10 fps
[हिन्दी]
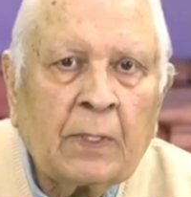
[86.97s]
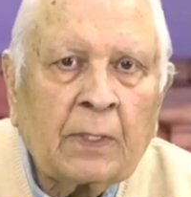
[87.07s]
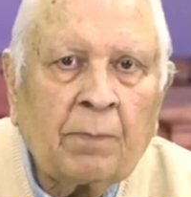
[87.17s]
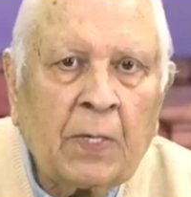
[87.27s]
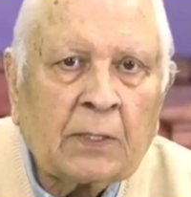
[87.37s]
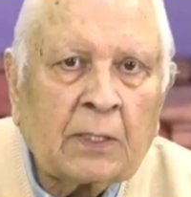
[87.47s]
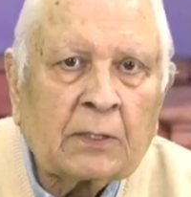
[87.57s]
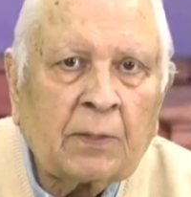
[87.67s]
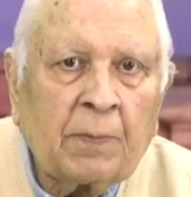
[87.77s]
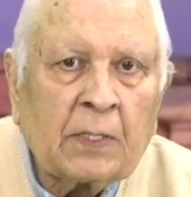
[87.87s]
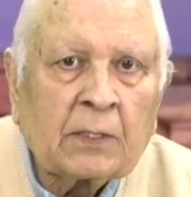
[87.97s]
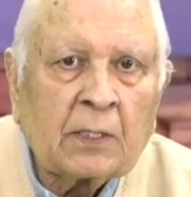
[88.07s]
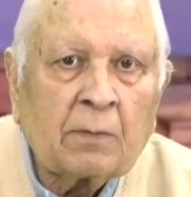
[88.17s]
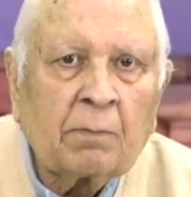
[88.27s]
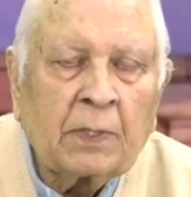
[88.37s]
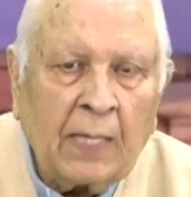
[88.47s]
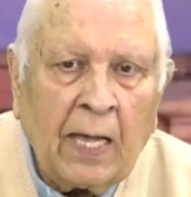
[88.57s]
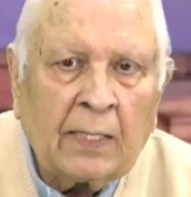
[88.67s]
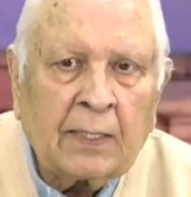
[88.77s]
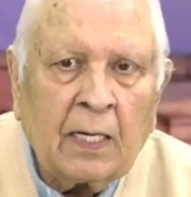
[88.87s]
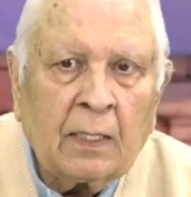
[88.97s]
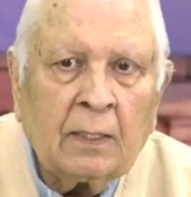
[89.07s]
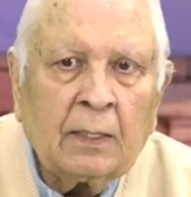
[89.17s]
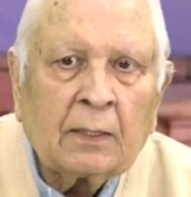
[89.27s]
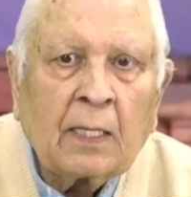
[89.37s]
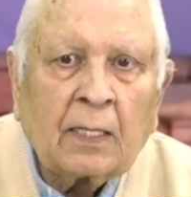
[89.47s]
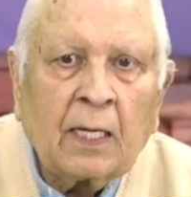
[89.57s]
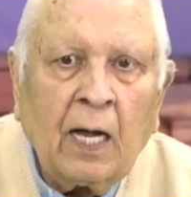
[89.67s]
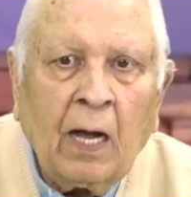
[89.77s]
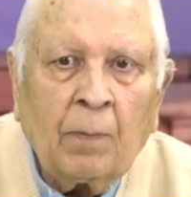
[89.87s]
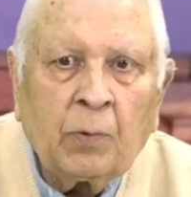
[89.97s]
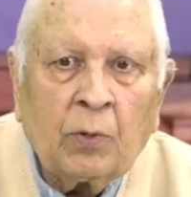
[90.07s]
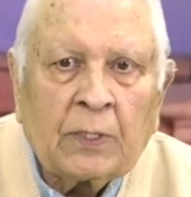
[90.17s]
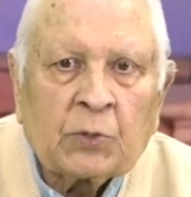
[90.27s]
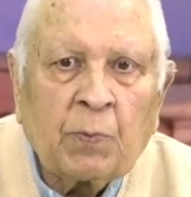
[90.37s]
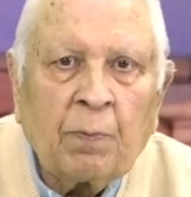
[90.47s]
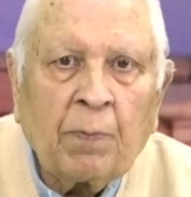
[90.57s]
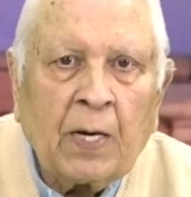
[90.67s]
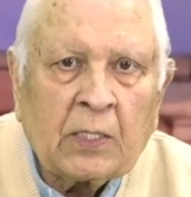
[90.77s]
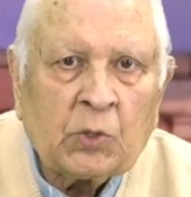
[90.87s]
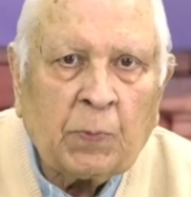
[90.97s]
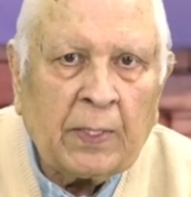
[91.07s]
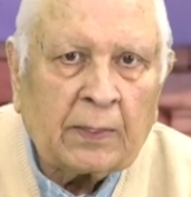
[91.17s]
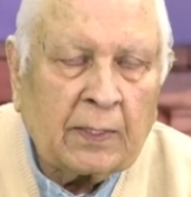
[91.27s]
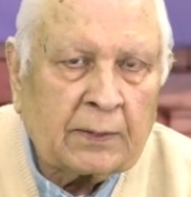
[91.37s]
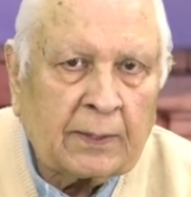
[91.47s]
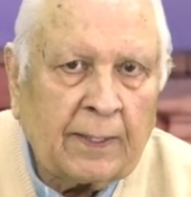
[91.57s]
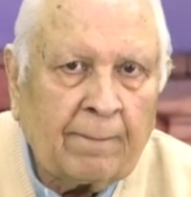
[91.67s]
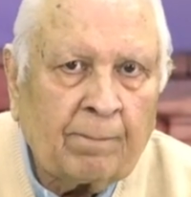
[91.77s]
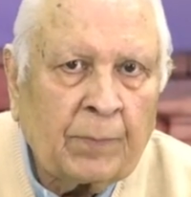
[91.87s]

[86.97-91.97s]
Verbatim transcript: कि बेहतर से बेहतर बनाया जाए ताकि आप लोग इसमें पार्टिसिपेट कर सकें